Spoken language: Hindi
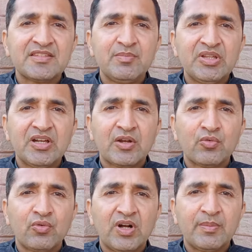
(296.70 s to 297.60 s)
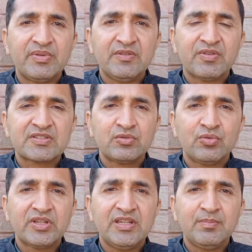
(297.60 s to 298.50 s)
कि ज़िम्मेदार को अपनी
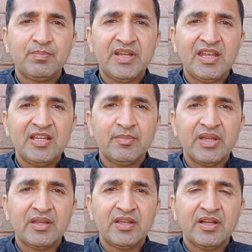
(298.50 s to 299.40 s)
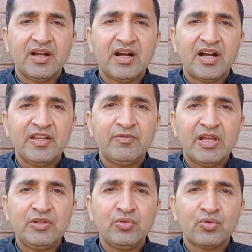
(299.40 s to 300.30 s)
फसलों की प्लानिंग में
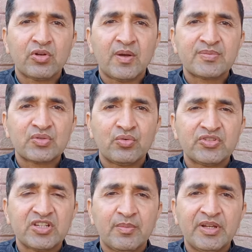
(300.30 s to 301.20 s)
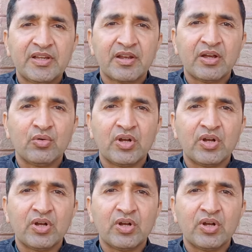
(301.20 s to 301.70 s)
हाई वैल्यू क्रॉप्स को शामिल करना